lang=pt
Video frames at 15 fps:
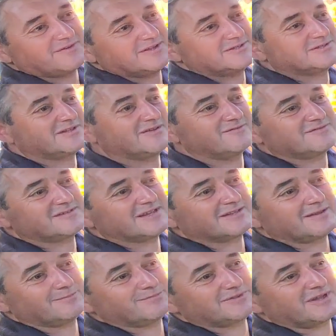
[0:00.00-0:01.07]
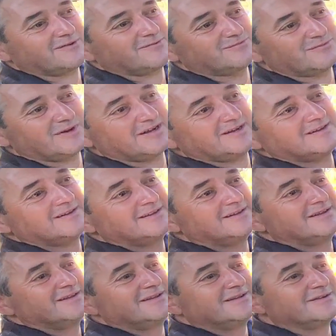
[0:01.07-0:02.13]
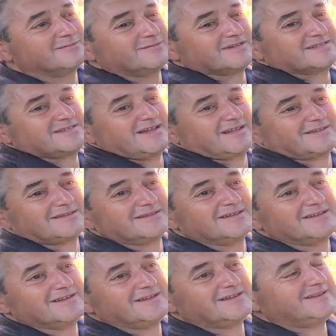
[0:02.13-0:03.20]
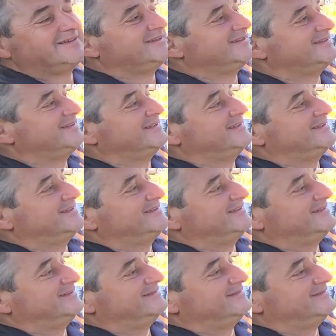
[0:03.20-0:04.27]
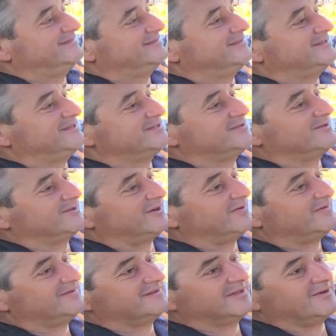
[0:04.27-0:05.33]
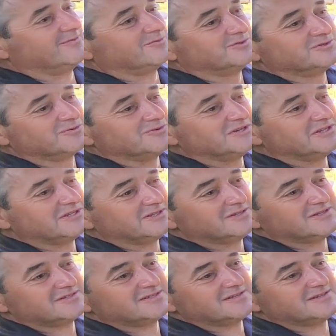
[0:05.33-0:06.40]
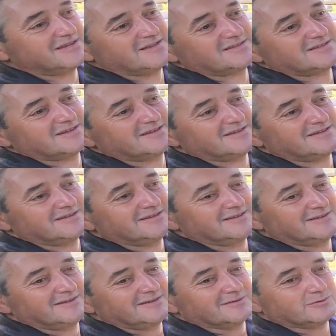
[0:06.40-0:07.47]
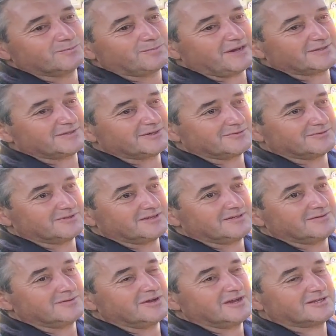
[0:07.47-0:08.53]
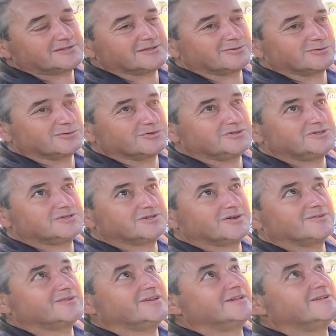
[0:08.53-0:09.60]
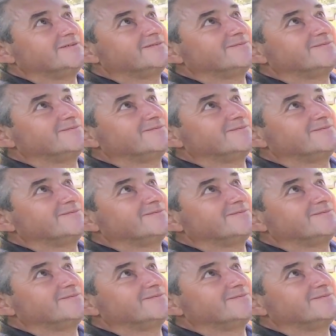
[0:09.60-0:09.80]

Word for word: frente teve que se adaptar uma, uma seta nele, né? Ah, Direcional, que é o único item de exigência aí do padrão, né? O resto é tudo original dele.